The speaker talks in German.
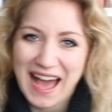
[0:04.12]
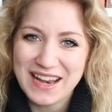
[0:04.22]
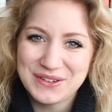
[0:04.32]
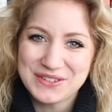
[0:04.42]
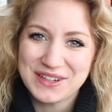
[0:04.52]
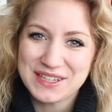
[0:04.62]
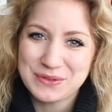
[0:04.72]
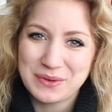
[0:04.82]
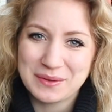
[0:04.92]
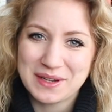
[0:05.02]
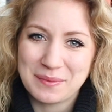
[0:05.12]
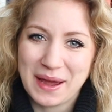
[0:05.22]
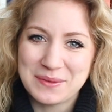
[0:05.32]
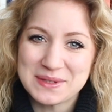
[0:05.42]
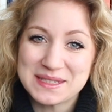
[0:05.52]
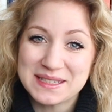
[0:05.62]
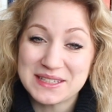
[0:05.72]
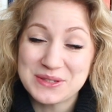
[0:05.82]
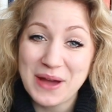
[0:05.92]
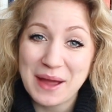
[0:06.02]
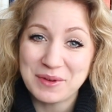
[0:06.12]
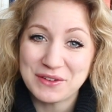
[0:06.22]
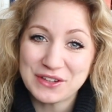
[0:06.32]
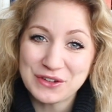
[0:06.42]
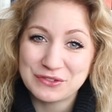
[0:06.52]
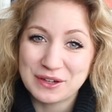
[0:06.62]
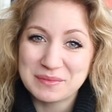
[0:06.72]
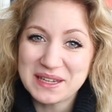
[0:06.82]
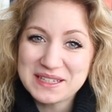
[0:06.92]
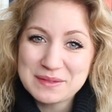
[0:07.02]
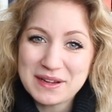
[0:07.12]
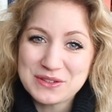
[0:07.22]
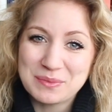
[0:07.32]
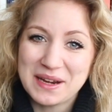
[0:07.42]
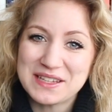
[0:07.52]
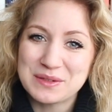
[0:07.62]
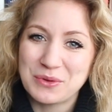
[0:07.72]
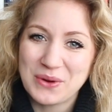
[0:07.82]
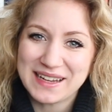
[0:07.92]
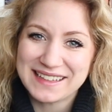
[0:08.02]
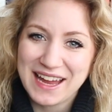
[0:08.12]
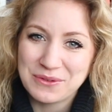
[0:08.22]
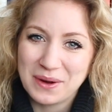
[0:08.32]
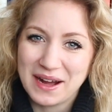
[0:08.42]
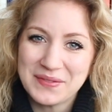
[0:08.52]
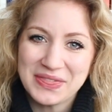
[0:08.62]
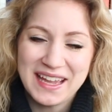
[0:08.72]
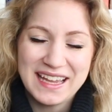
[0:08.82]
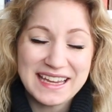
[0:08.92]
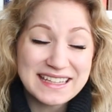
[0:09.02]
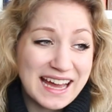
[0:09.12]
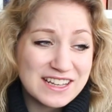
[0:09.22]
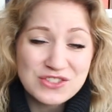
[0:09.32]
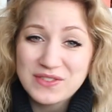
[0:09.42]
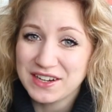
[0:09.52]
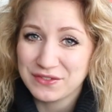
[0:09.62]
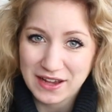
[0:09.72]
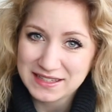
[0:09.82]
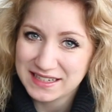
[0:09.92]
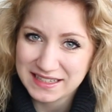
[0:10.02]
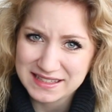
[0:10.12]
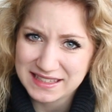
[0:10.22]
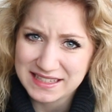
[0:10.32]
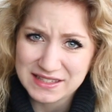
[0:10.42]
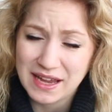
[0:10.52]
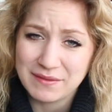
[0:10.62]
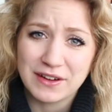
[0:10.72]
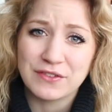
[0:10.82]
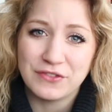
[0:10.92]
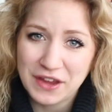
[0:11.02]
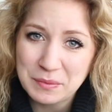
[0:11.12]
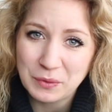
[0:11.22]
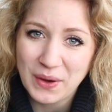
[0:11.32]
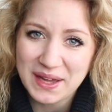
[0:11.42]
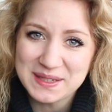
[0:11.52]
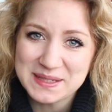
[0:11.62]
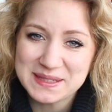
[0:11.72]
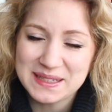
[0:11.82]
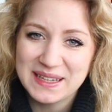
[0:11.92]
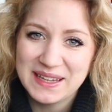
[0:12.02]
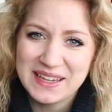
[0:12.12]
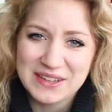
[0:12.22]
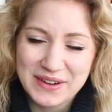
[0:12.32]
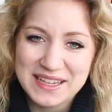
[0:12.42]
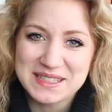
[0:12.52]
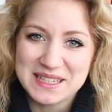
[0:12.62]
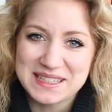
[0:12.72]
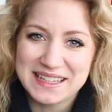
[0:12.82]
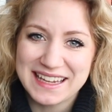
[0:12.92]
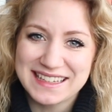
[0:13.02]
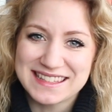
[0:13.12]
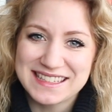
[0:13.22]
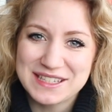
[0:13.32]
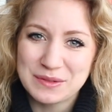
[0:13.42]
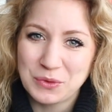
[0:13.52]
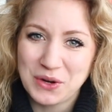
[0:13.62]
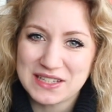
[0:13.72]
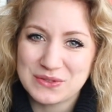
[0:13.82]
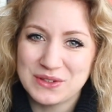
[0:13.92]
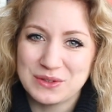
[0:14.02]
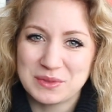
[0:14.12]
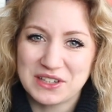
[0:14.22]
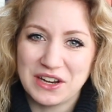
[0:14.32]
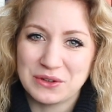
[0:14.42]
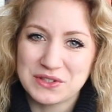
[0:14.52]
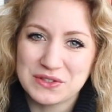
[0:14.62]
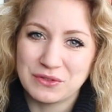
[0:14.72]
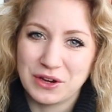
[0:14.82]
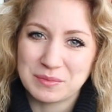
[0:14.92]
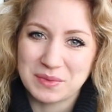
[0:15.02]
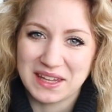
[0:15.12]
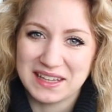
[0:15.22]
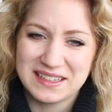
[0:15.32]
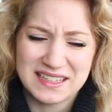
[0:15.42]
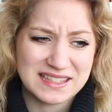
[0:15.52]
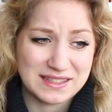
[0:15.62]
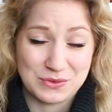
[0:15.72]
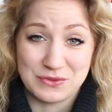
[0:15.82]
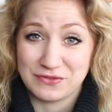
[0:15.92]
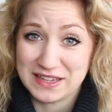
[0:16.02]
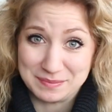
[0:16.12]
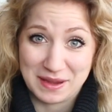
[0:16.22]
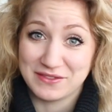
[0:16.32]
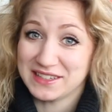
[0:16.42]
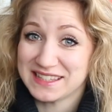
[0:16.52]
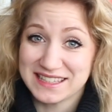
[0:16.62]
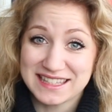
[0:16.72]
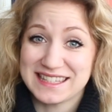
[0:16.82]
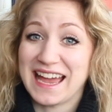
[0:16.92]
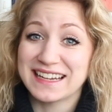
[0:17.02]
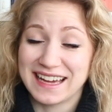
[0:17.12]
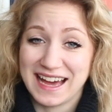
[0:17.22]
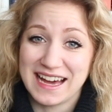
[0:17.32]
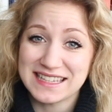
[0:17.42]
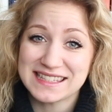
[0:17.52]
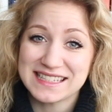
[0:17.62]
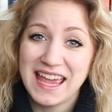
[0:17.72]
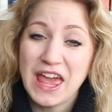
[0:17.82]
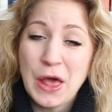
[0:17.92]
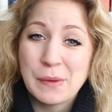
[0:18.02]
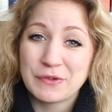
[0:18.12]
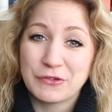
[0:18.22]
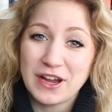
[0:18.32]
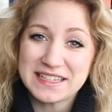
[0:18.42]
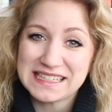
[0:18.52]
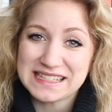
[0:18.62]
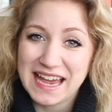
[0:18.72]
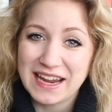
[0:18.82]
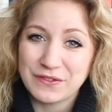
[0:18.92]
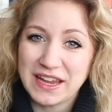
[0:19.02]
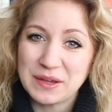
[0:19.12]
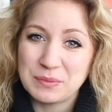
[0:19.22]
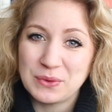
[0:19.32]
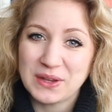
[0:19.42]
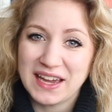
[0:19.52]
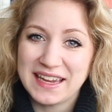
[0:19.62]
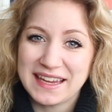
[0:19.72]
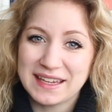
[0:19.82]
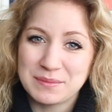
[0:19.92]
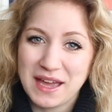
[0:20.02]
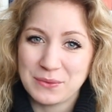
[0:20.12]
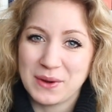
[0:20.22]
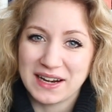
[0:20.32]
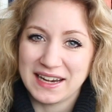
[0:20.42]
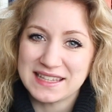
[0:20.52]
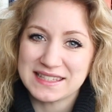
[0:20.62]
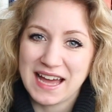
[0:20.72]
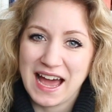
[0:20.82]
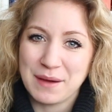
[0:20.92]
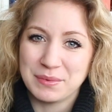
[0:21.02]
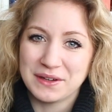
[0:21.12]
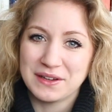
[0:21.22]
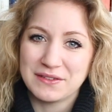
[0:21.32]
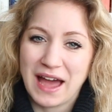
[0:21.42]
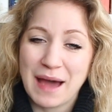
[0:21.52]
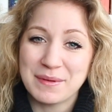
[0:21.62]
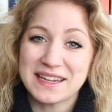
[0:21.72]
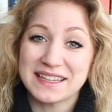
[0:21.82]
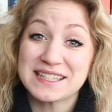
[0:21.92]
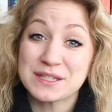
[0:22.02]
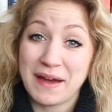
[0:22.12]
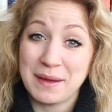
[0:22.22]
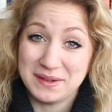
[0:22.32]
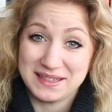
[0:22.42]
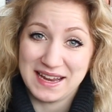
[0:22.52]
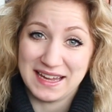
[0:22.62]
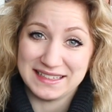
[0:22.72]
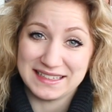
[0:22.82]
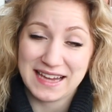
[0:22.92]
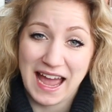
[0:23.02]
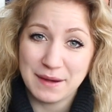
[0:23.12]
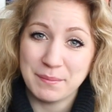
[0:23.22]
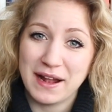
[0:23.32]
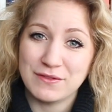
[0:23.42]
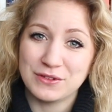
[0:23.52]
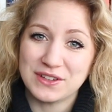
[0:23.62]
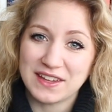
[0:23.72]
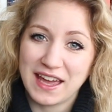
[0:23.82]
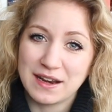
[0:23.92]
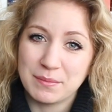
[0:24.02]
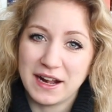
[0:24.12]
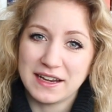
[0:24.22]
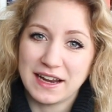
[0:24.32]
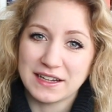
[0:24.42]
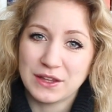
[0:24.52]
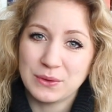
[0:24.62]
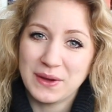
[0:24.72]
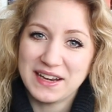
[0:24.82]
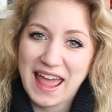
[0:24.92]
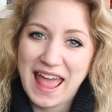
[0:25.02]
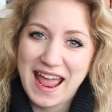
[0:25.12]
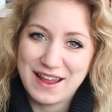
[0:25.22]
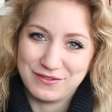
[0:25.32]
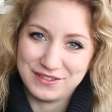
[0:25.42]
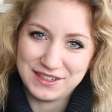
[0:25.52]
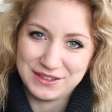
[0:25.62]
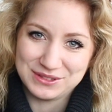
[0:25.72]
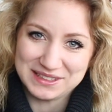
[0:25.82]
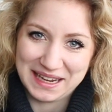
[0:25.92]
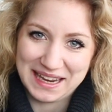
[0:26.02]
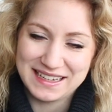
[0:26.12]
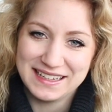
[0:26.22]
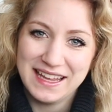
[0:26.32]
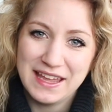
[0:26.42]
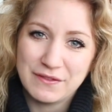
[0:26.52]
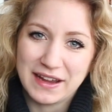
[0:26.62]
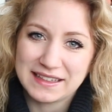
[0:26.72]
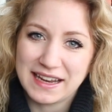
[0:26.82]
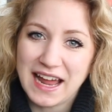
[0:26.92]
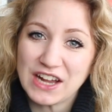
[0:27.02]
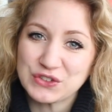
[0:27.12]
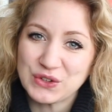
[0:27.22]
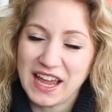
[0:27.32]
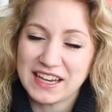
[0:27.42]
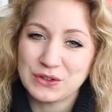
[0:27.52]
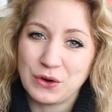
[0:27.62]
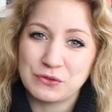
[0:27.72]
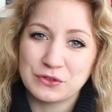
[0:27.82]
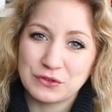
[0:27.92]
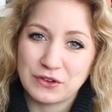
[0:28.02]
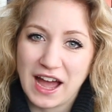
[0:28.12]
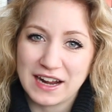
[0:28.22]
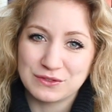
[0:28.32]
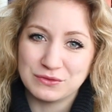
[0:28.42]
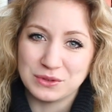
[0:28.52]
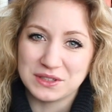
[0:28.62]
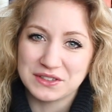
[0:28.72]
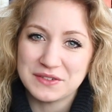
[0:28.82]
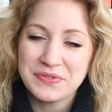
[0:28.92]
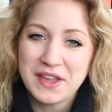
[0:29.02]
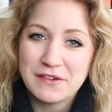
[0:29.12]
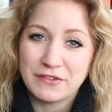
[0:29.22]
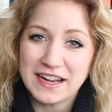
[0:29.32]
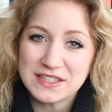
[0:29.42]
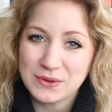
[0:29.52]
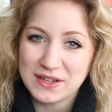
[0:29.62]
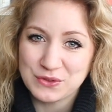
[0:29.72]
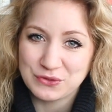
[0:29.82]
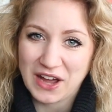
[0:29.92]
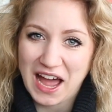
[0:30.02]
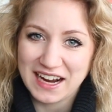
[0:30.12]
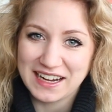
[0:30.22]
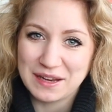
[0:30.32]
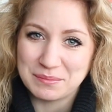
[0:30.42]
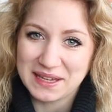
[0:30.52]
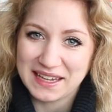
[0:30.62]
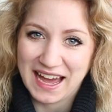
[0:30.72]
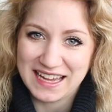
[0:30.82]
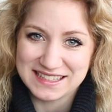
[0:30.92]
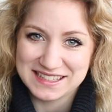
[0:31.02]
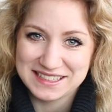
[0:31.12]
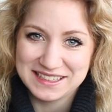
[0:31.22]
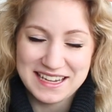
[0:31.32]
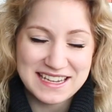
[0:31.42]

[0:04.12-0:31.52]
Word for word: Hallo, schön, dass du wieder mit dabei bist zu einem neuen Video von mir, diesmal zum Lesemonat Januar. Ich kann es schwer nicht fassen, dass es einfach Februar ist ich weiß, dass ich jedes Lesemonatsvideo mit genau diesen Worten beginne. Es ist unfassbar, wie diese Zeit rast. Bevor ich dir zeige, welche Bücher ich im Januar gelesen habe, habe ich zwei Bitten an dich. Einmal würde ich gerne bald ein Q&A-Video drehen, weil ich danach schon echt oft gefragt wurde. Falls du also Fragen an mich hast,